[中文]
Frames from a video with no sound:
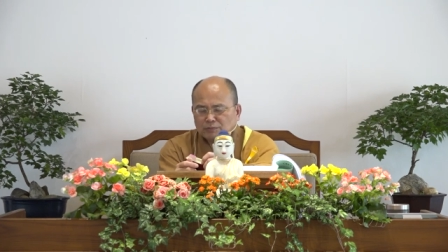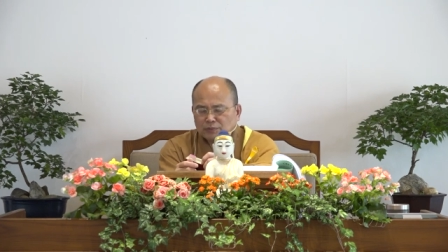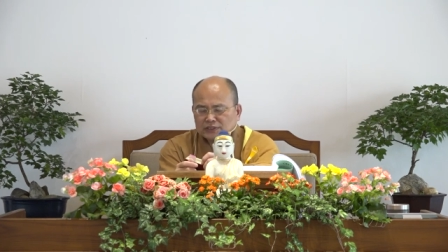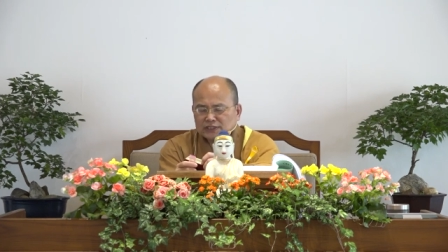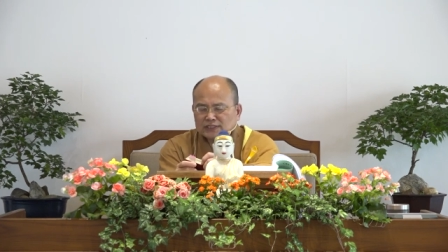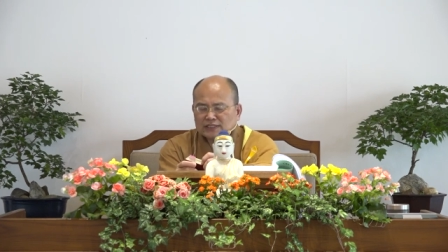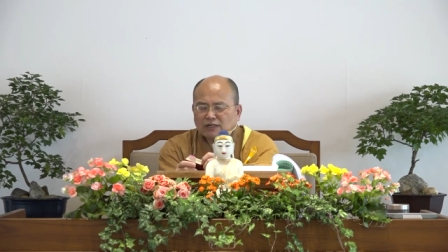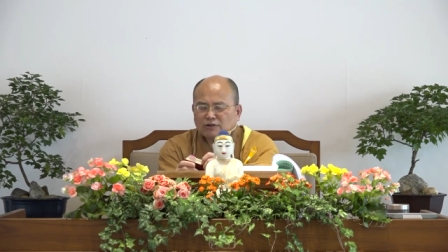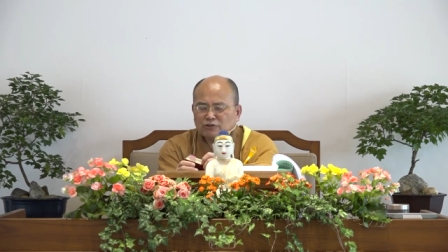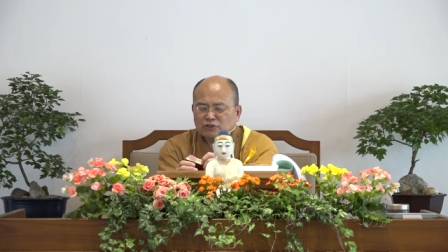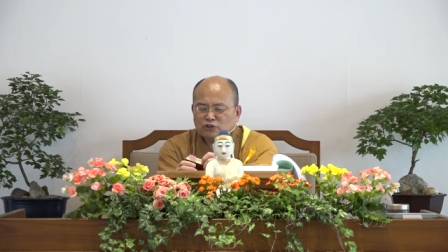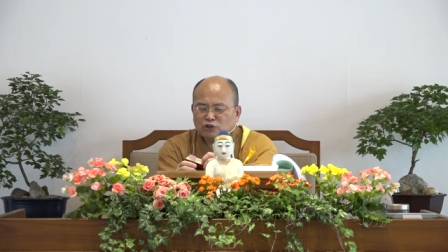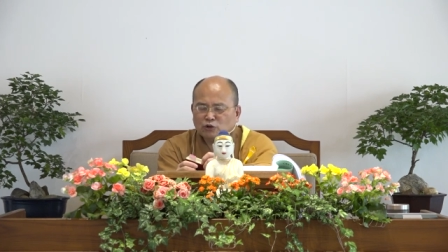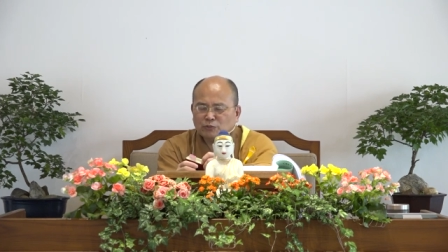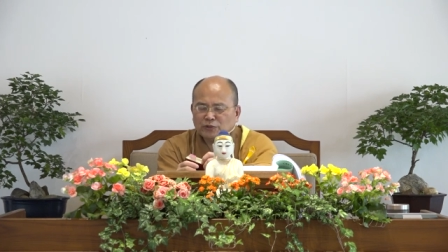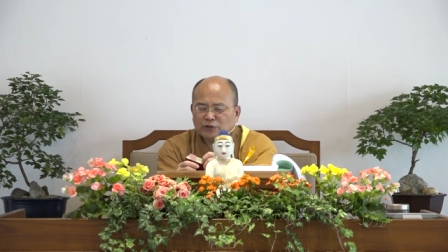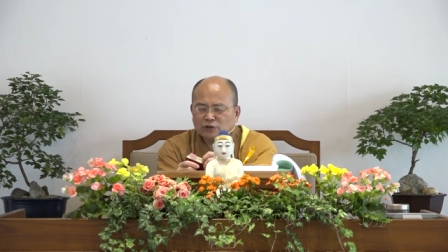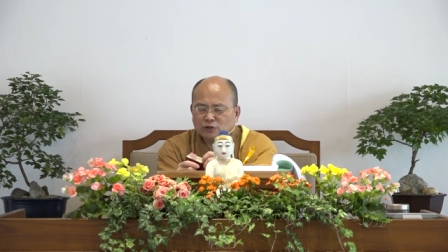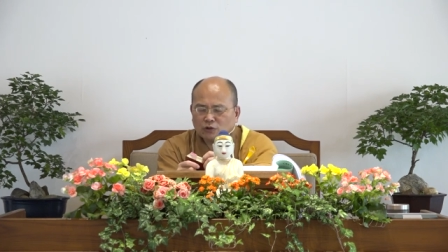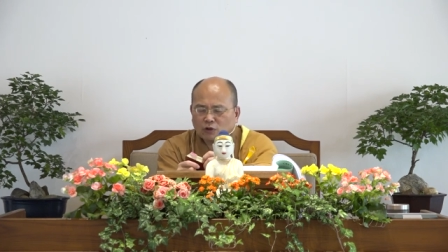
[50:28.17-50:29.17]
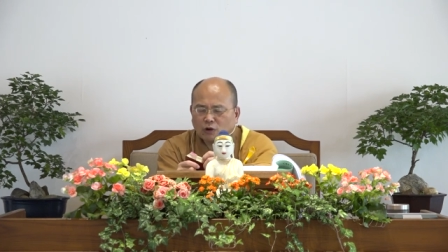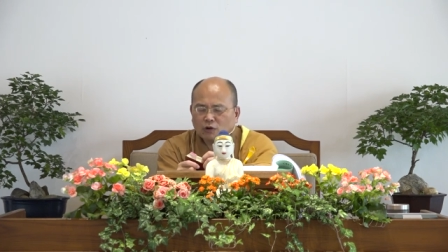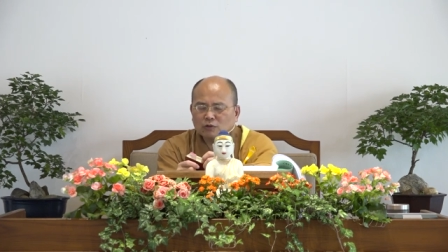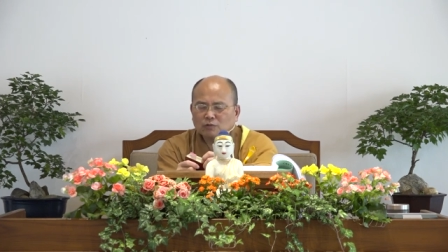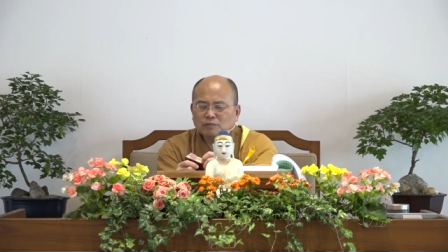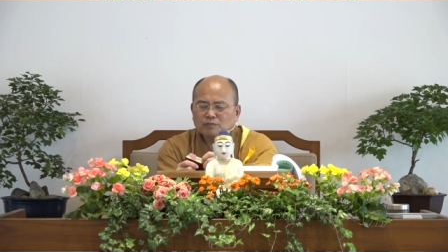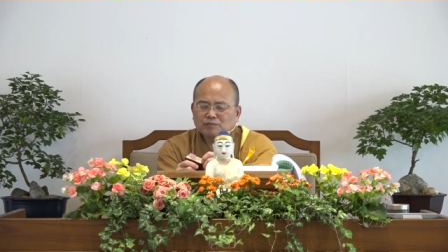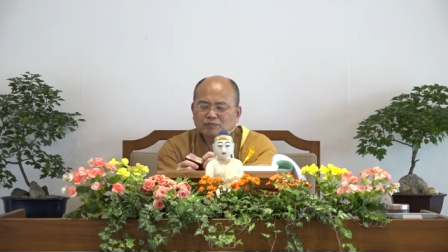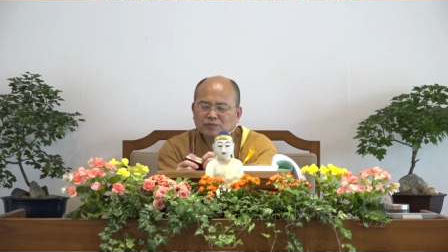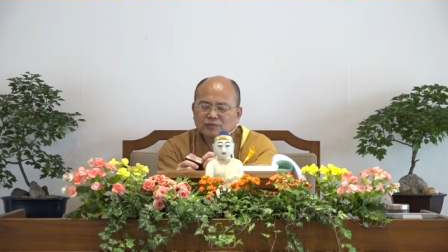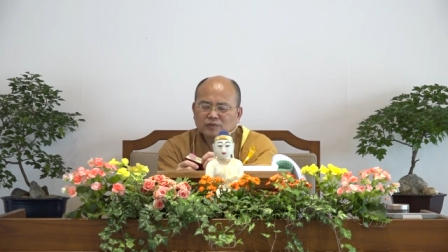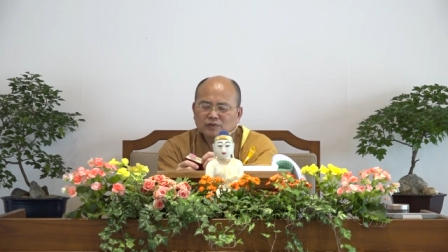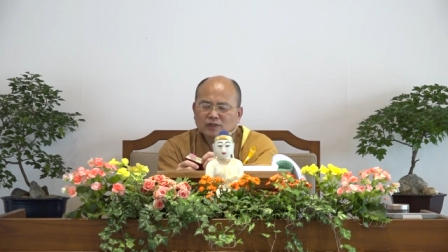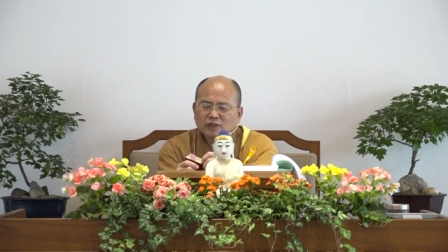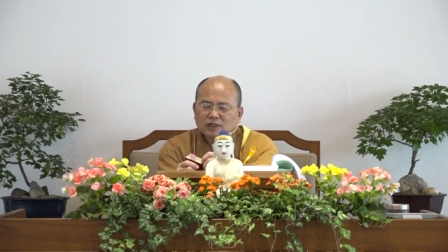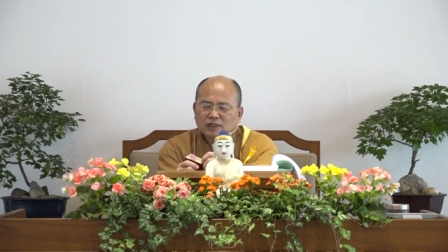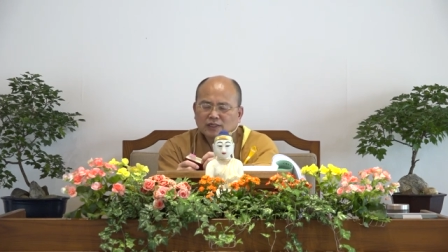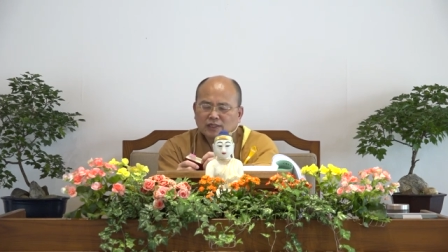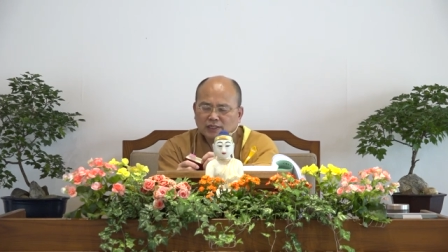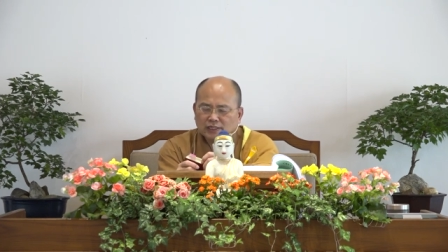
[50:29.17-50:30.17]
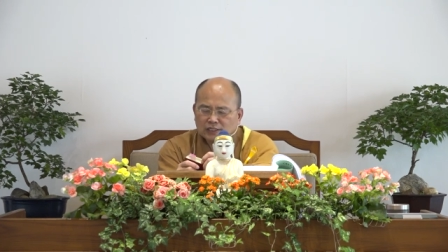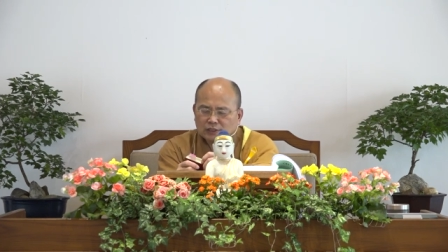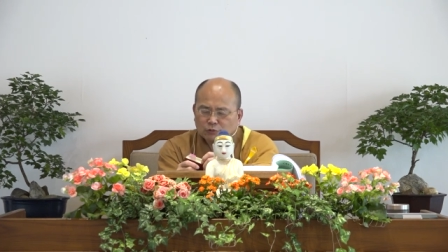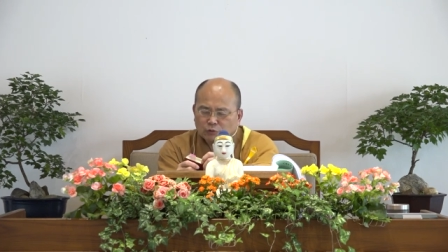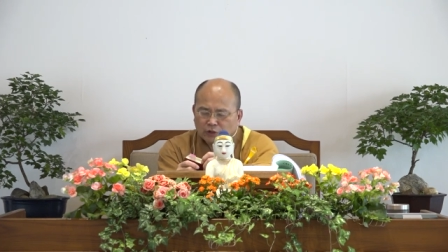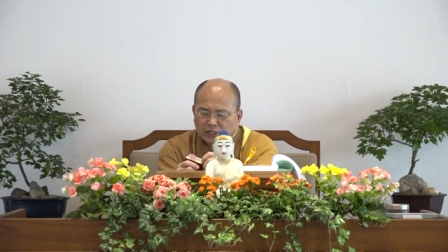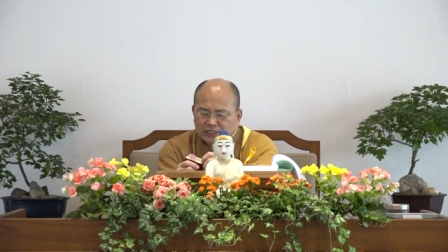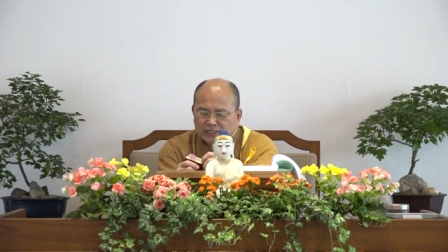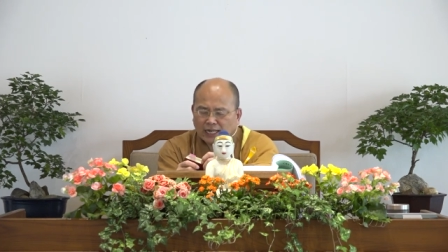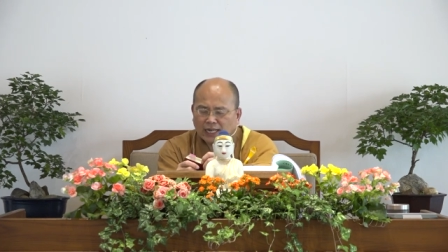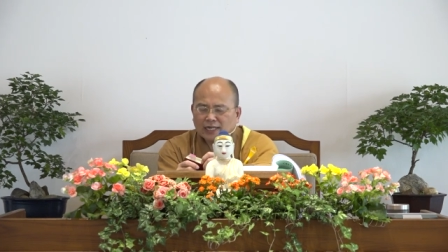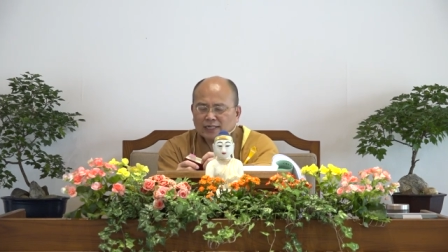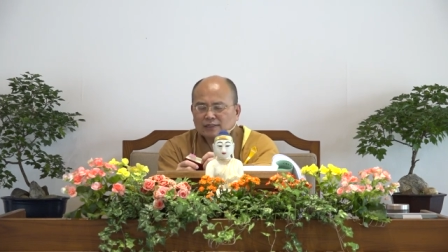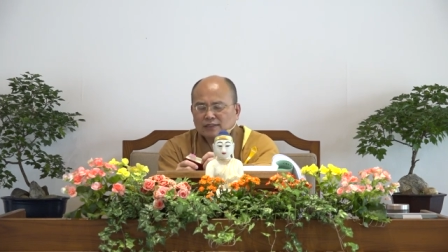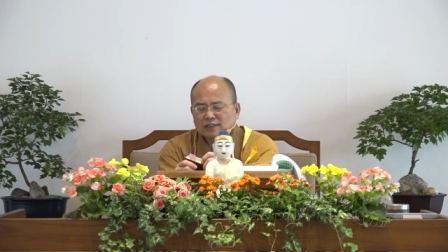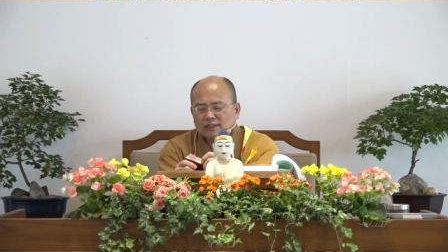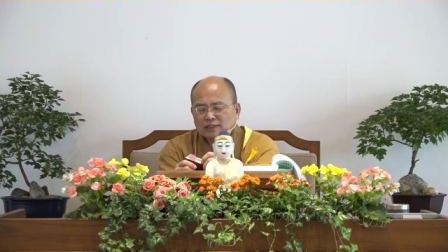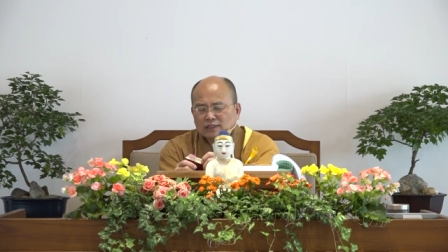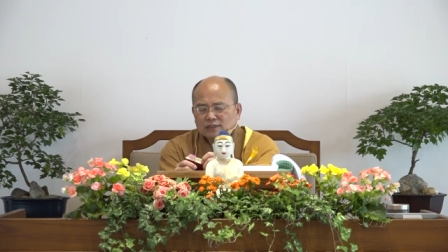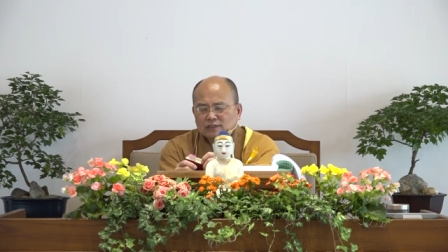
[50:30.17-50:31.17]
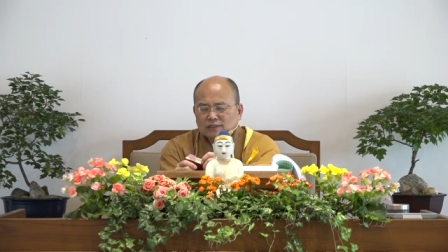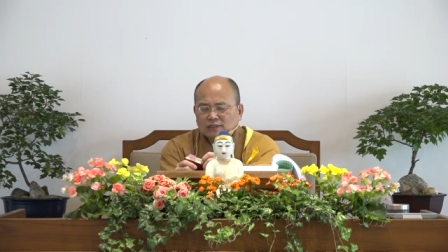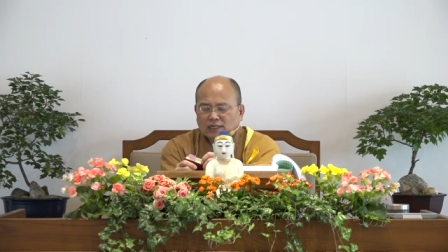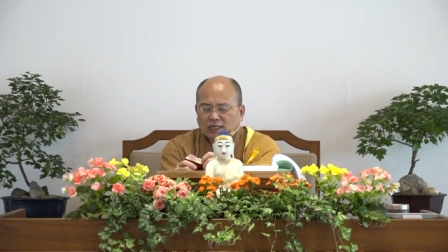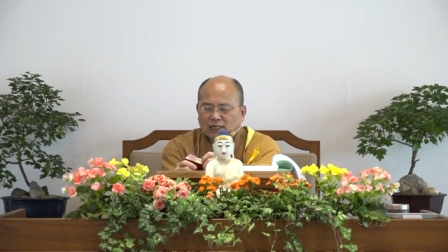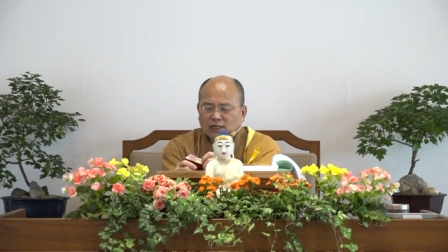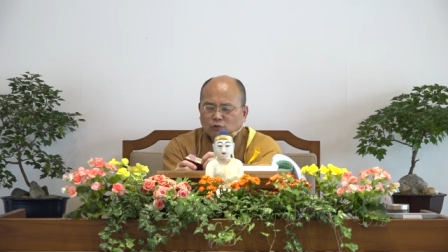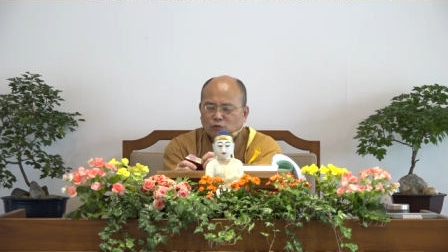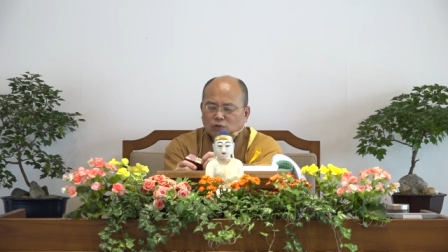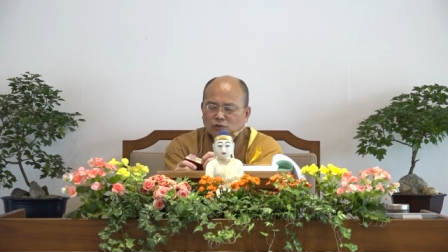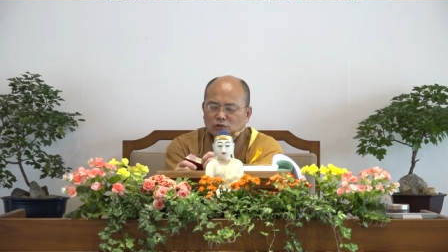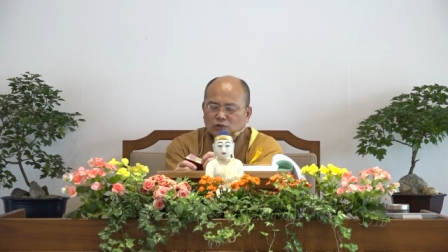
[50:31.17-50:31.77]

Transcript: 不知道你有没有空可以回答啊？